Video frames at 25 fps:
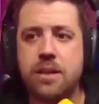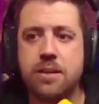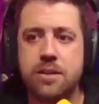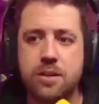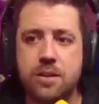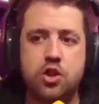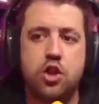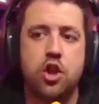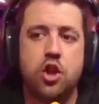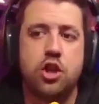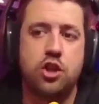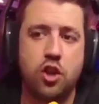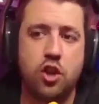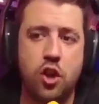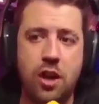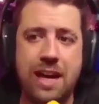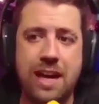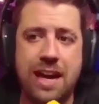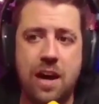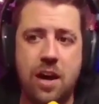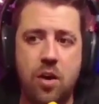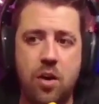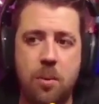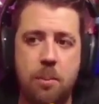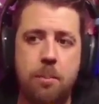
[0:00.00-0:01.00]
Yo he
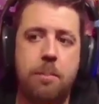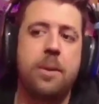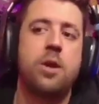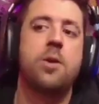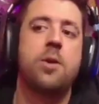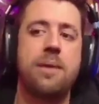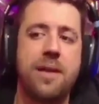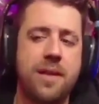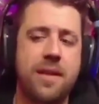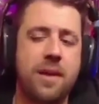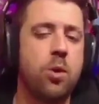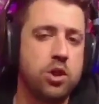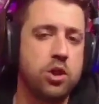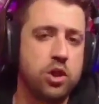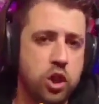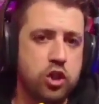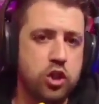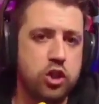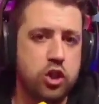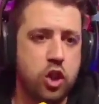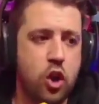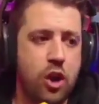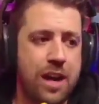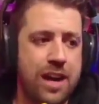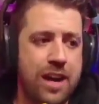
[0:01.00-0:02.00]
troleado, pero me ha devuelto el
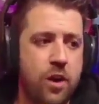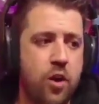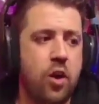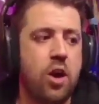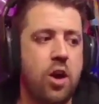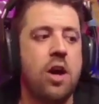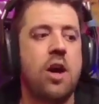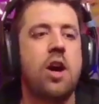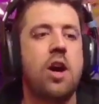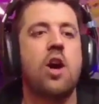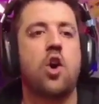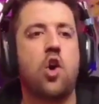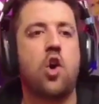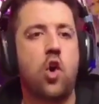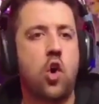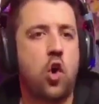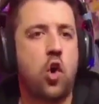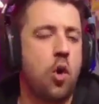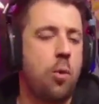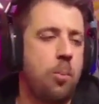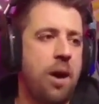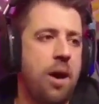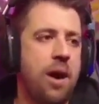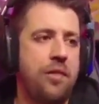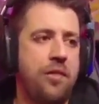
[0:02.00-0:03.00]
troleo
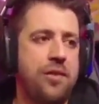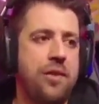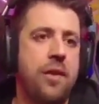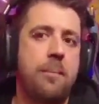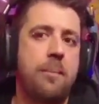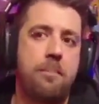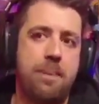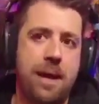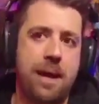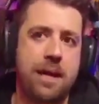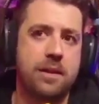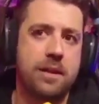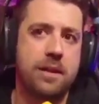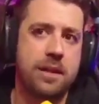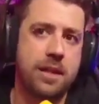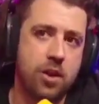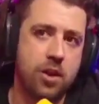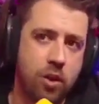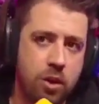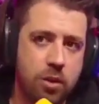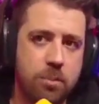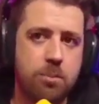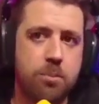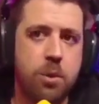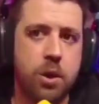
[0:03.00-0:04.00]
cómo hacía. En plan, tío,
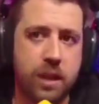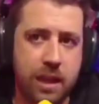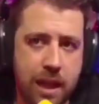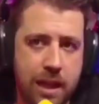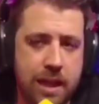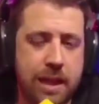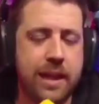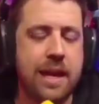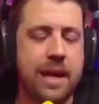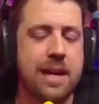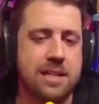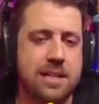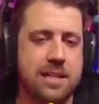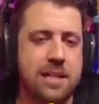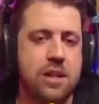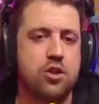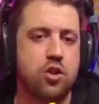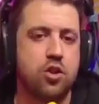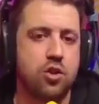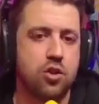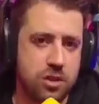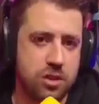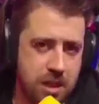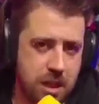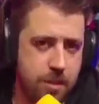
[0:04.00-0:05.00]
¿por qué liqueas eso?
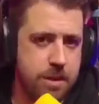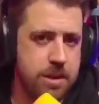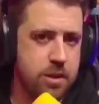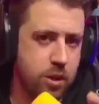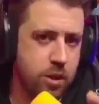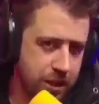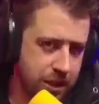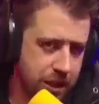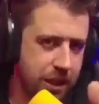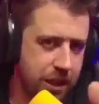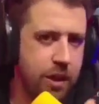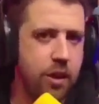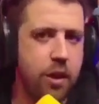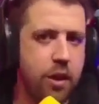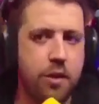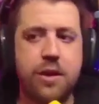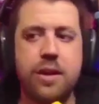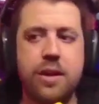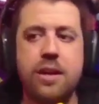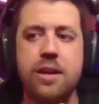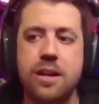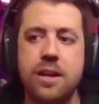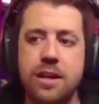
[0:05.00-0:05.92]
¿Sabes lo que te quiero decir?